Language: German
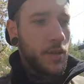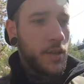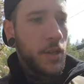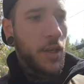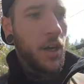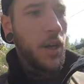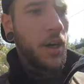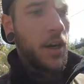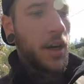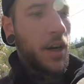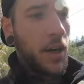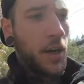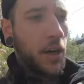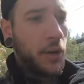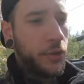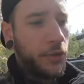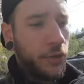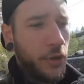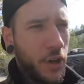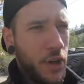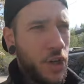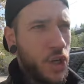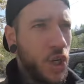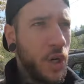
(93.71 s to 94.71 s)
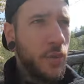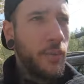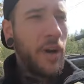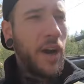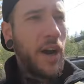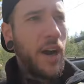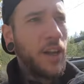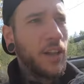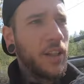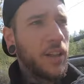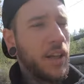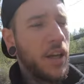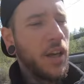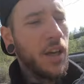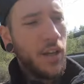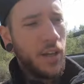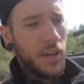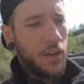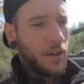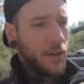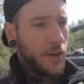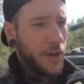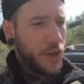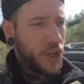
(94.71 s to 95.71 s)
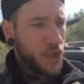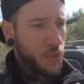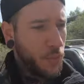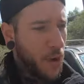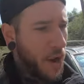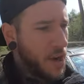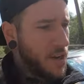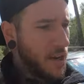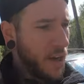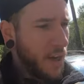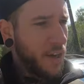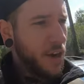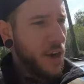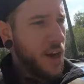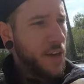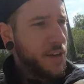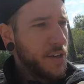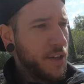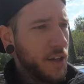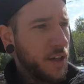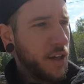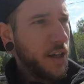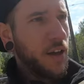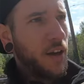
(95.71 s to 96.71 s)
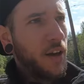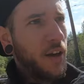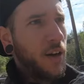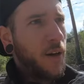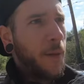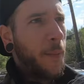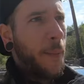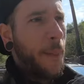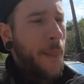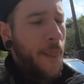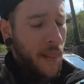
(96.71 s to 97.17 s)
So, frisch gemacht, neue Speicherkarte drinne,